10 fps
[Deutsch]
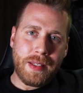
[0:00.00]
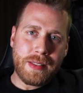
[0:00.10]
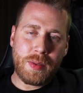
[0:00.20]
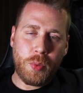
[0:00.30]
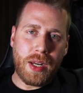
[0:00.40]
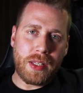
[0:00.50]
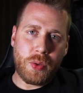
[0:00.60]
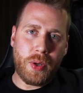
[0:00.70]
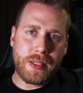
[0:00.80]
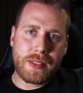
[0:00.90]

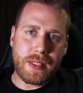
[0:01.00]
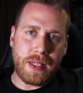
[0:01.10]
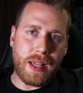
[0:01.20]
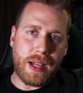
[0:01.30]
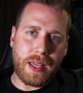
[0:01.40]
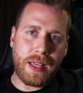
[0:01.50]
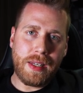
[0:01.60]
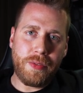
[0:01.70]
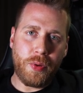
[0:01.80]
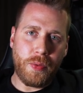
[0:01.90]
Simulatoren sind in der
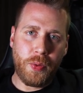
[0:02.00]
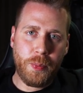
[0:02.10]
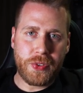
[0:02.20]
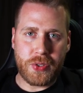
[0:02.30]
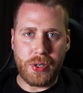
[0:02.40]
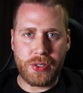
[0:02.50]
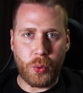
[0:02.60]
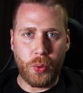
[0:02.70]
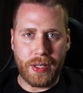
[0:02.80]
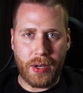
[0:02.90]
Regel für 5 Zoll
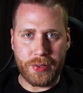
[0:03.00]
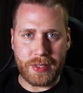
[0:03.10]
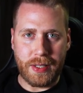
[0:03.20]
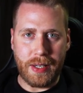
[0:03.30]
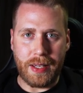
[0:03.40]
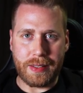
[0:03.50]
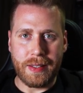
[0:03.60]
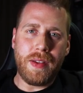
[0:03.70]
Drohnen ausgelegt.